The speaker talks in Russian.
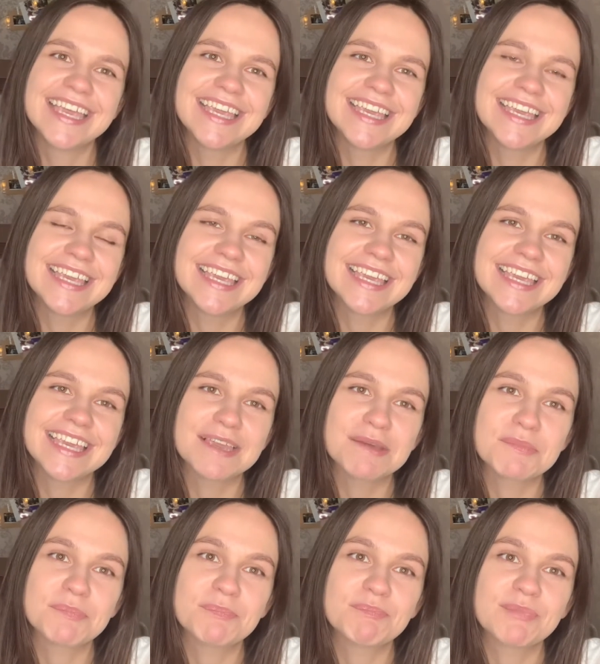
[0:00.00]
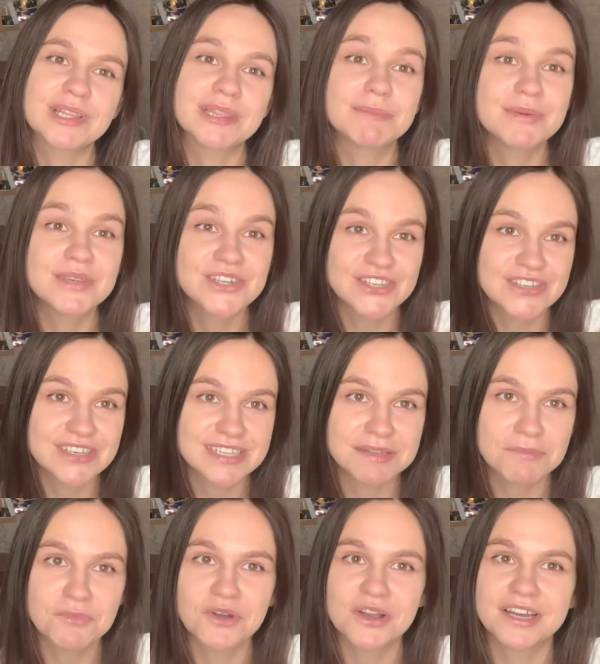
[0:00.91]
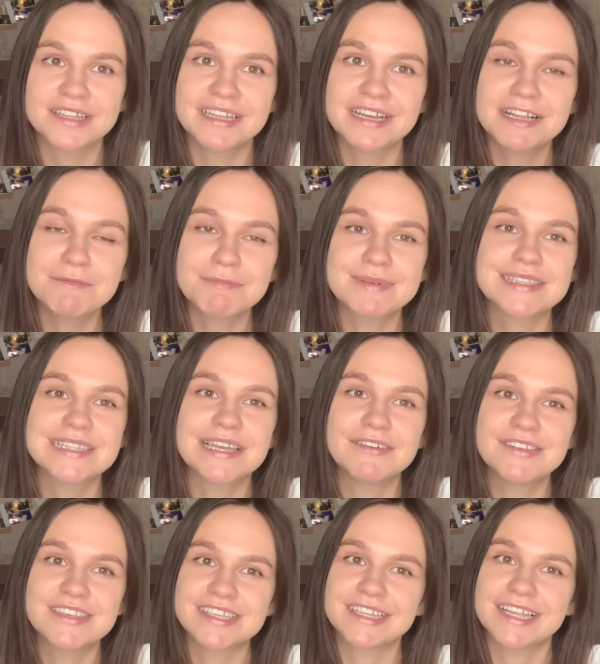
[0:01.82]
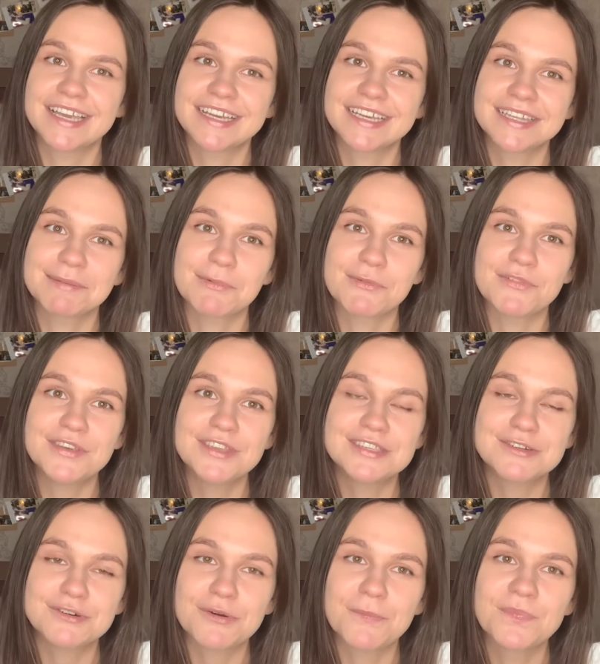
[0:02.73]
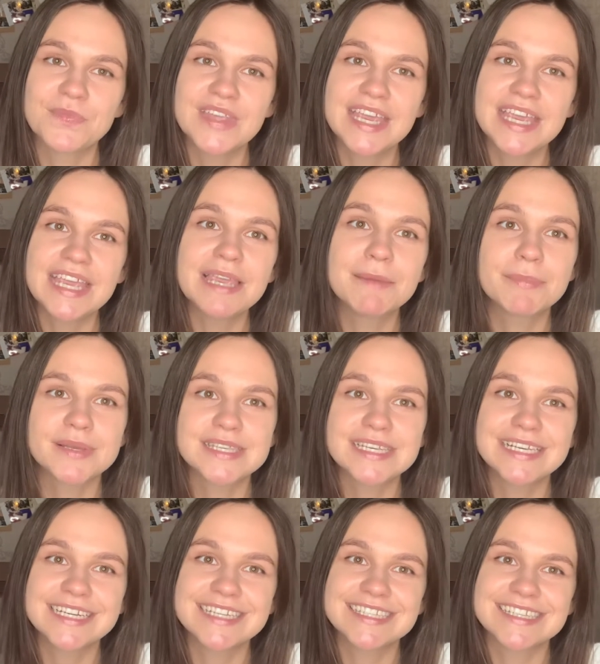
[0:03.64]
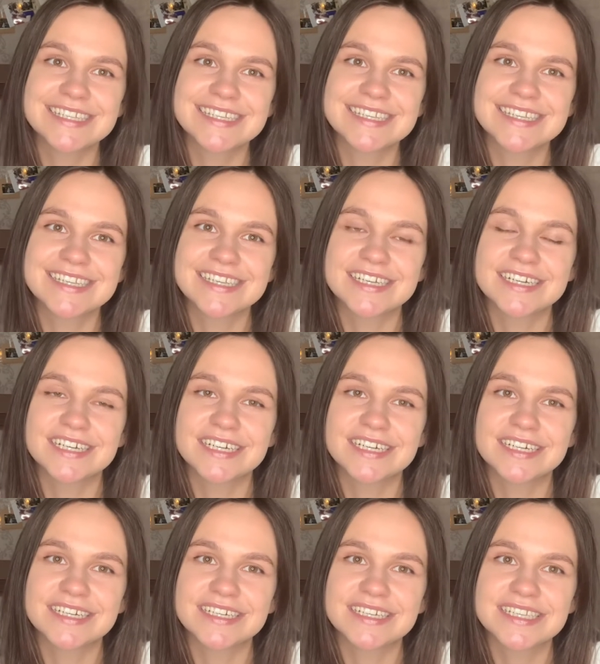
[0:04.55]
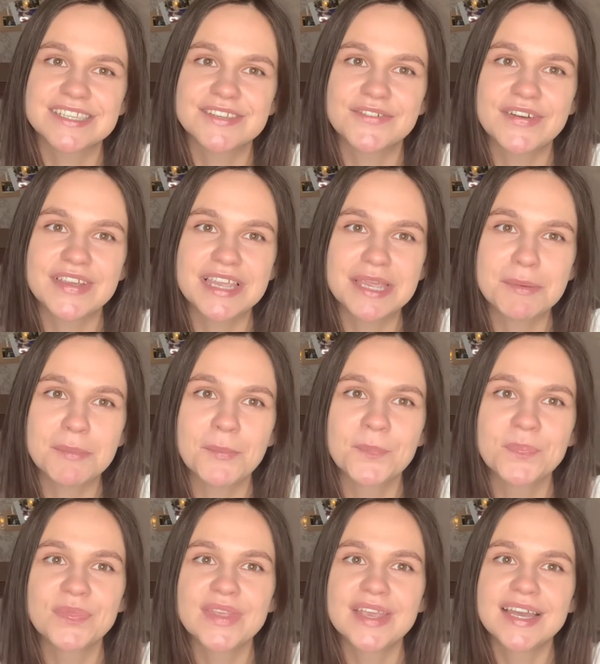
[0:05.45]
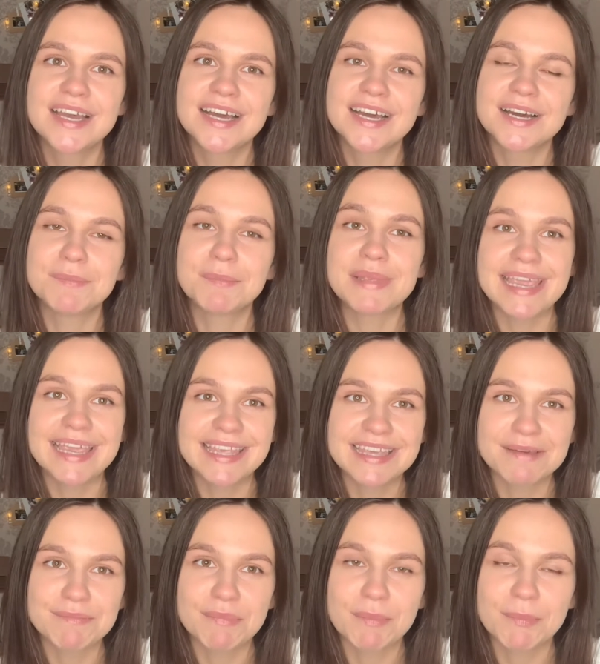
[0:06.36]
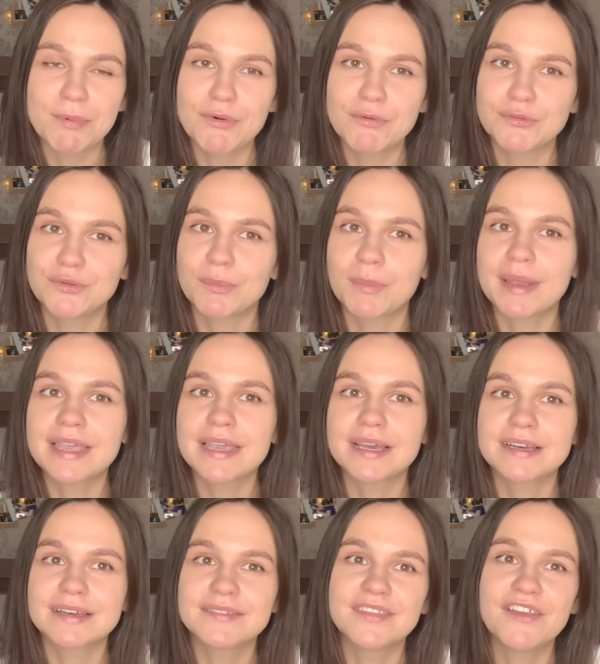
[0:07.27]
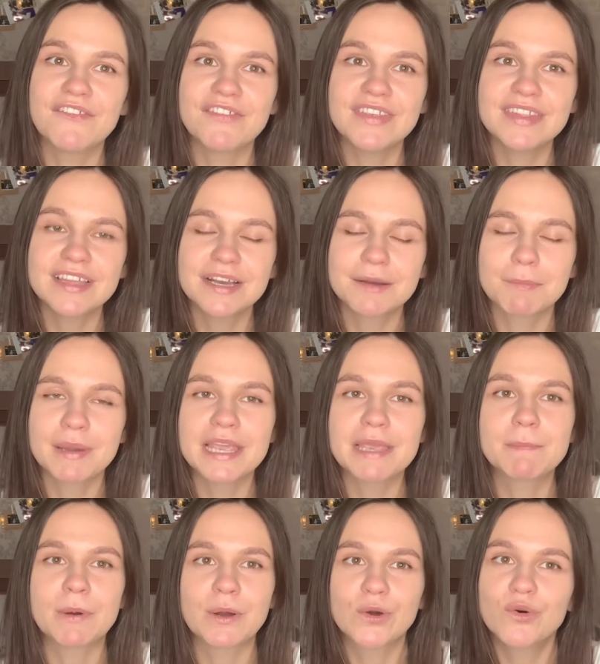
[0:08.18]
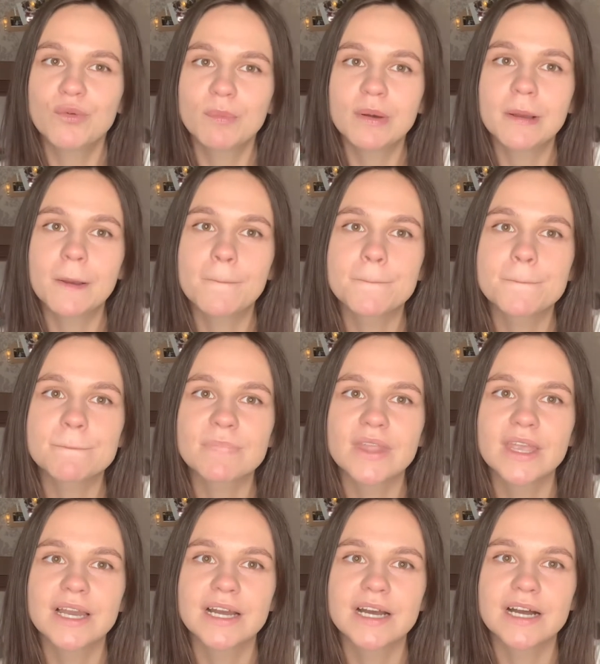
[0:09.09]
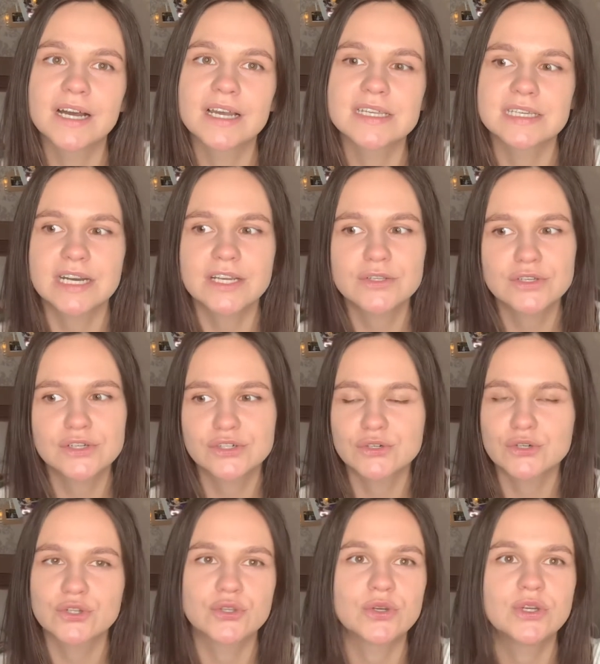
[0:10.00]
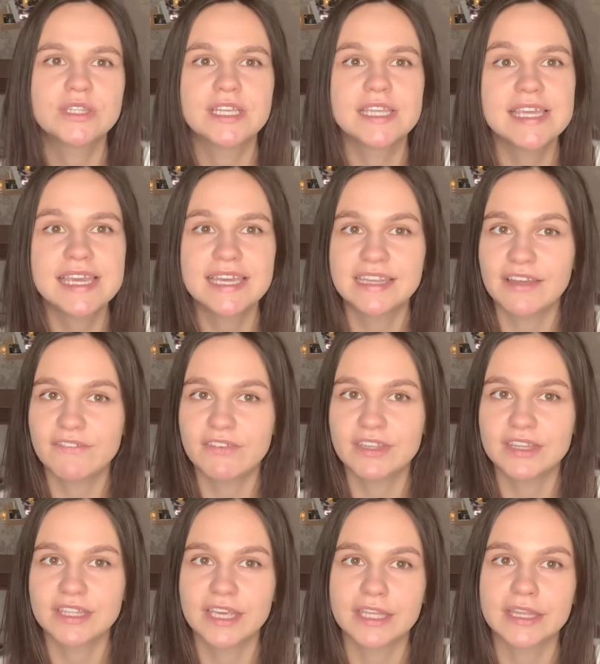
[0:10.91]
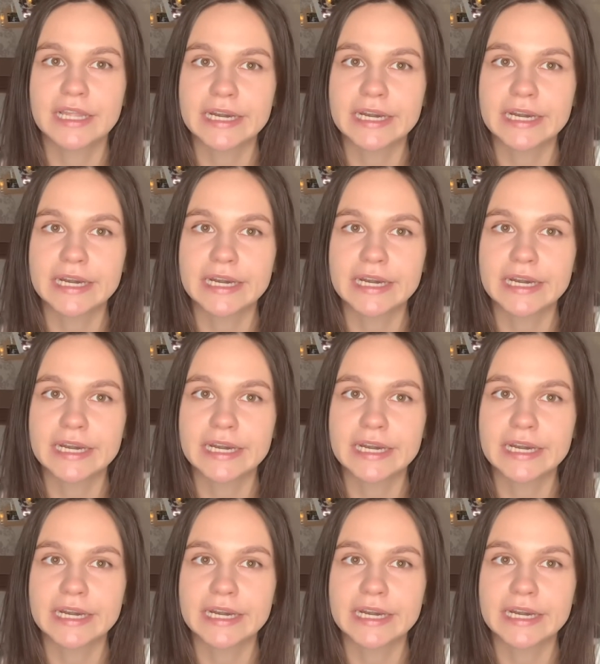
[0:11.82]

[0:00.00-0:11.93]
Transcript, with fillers: и подпишитесь на мой канал, поставите лайк этому видео, и поделитесь э, своим мнением по поводу моих новинок, моих покупок. А, сразу скажу, что это не новинки на